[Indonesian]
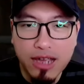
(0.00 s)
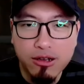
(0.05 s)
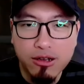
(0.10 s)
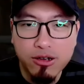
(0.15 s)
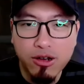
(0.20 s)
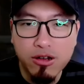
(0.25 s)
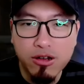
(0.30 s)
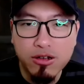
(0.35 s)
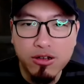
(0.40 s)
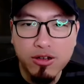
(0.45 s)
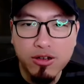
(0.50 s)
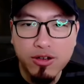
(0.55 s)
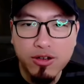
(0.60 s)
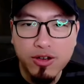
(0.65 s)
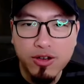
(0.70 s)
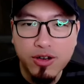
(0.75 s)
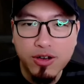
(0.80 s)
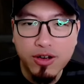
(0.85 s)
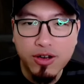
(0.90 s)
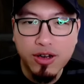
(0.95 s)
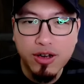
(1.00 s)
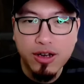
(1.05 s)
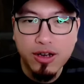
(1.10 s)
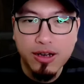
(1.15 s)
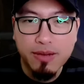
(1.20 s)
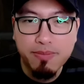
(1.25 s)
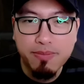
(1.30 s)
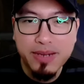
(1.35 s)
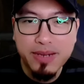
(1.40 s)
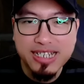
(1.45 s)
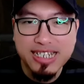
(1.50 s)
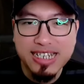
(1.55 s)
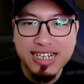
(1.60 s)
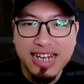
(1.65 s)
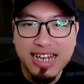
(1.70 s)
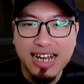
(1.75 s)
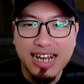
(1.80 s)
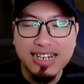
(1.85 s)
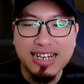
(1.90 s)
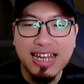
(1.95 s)
ayo dong.
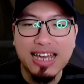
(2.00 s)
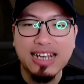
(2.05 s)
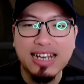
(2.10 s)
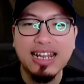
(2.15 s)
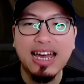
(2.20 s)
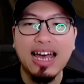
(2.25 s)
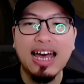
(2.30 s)
Bersinar dan